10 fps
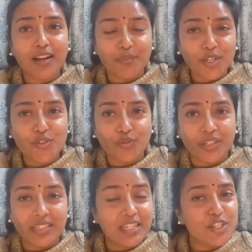कमी छोड़ी
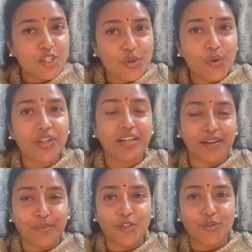किस योग की
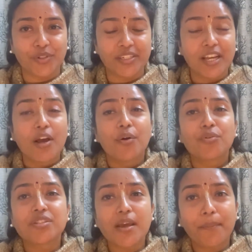कमी छोड़ी
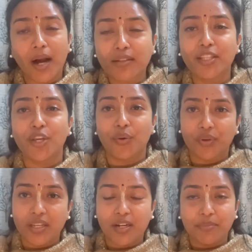उसने भक्ति
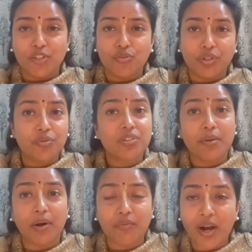योग की कमी छोड़ी उसने
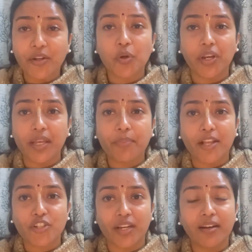भगवान को नहीं
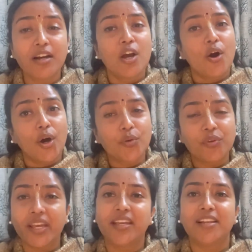पहचाना और
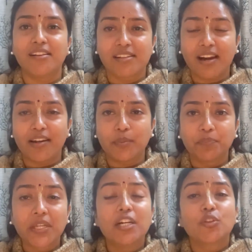उन्हें ही ललकारा
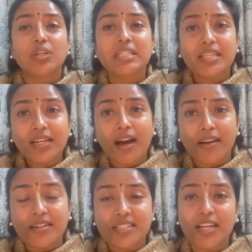तो इसी
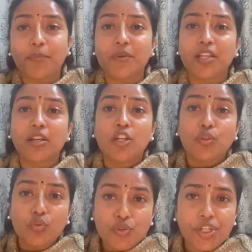कारण से अपने
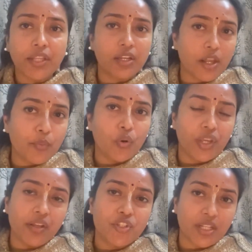दूषित कर्मों
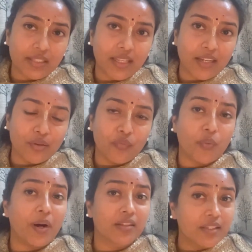की चलते वो
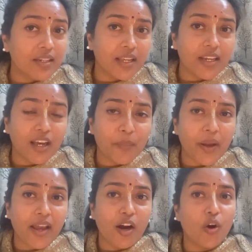भक्ति नहीं कर
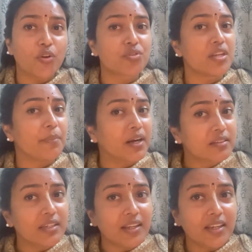पाया और उसने
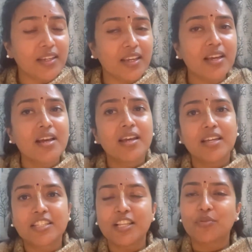भक्ति नहीं की
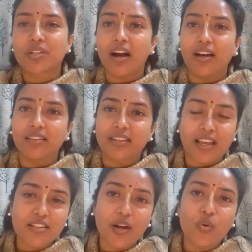इसलिए उसका अंत
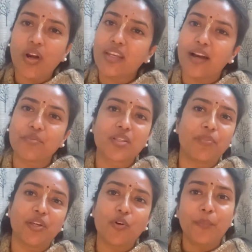कैसा हुआ ये हम
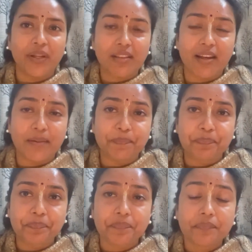सभी को पता है
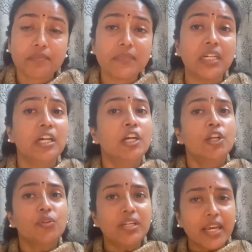
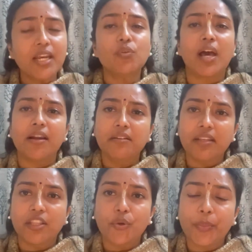तो यही उदाहरण
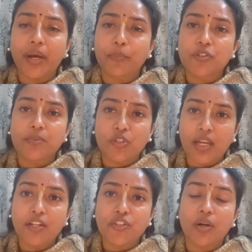देते हुए मैं आपको
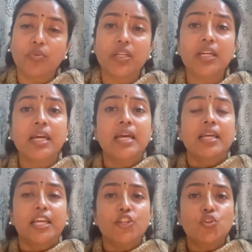समझाना चाहूंगी
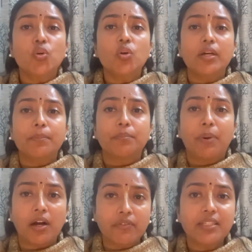कि जो
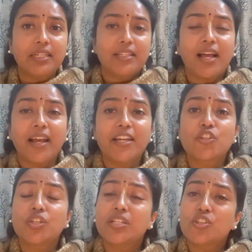भगवत गीता है
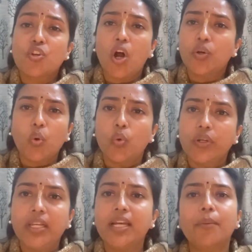इट्स नॉट
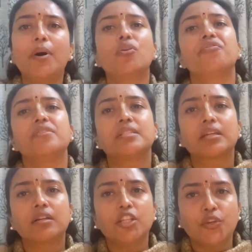ओनली अबाउट
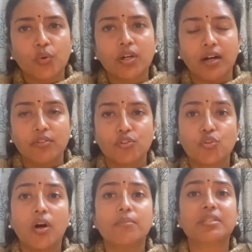फिजिकल योगा
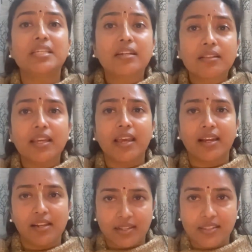जो हम सीखते
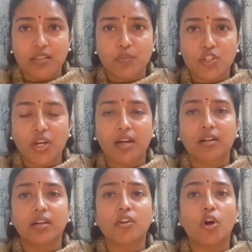हैं क्लासेस में
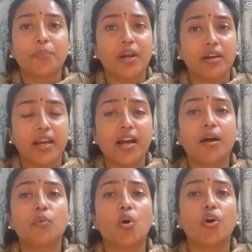जाकर और
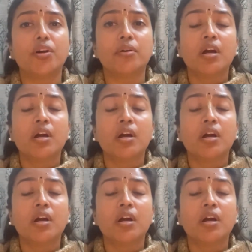प्राणायाम और